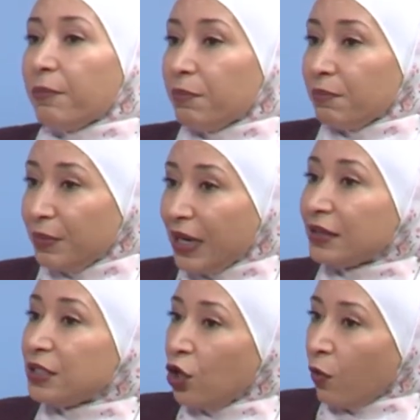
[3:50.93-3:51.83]

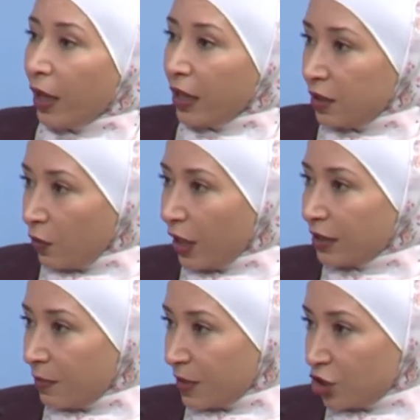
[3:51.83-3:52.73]
بنعطيهم آه، هاي
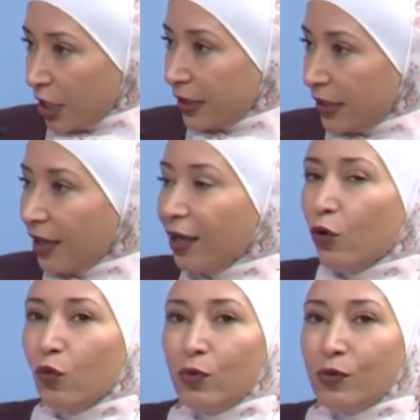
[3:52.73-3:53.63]
الدورات المجانيه
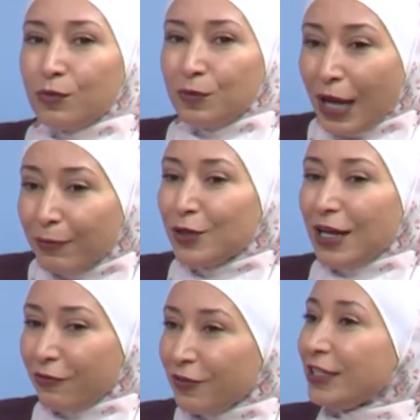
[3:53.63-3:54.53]
والحمد
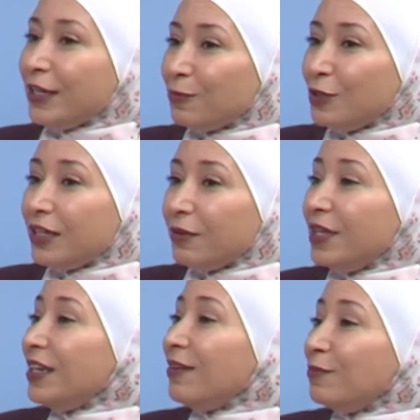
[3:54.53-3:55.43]
لله في عندنا
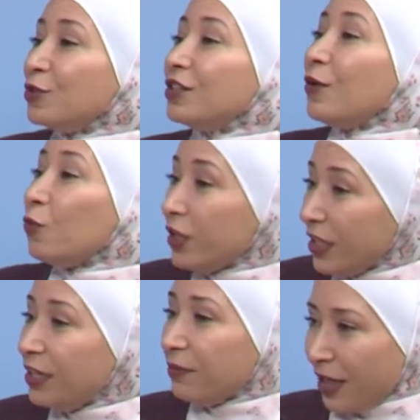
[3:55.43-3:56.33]
مدربين
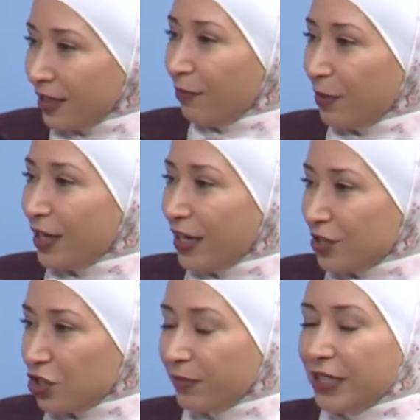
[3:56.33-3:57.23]
متطوعين معنا
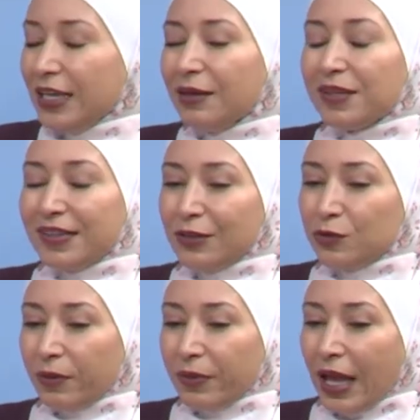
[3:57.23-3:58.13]
بالجمعيه
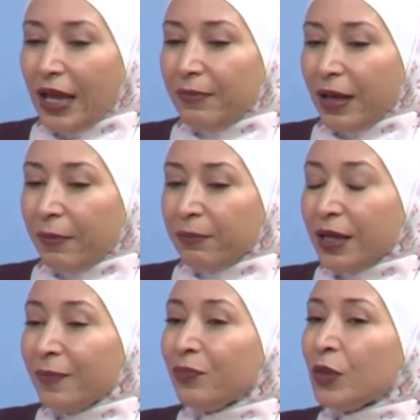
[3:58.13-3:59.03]
بيساعدونا بهاي
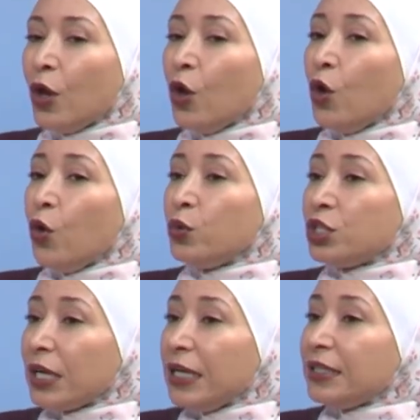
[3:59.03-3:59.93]
المهمه والشغله